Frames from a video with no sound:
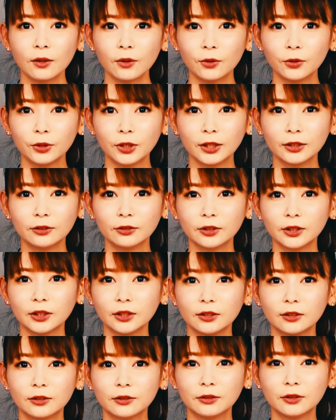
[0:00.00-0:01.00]
こんな
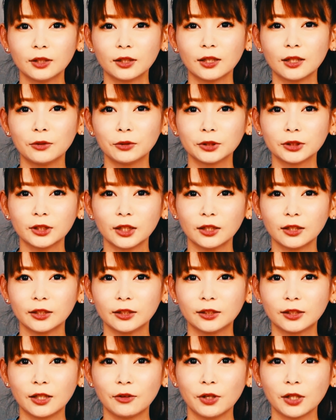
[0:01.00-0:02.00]
時どんな顔したら
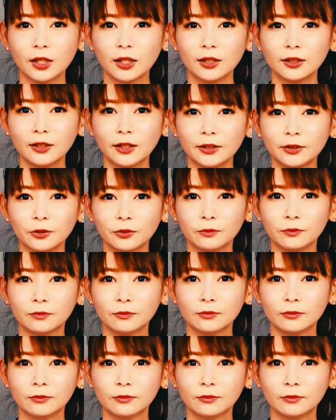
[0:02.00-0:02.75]
いいかわからないの。トゥットゥ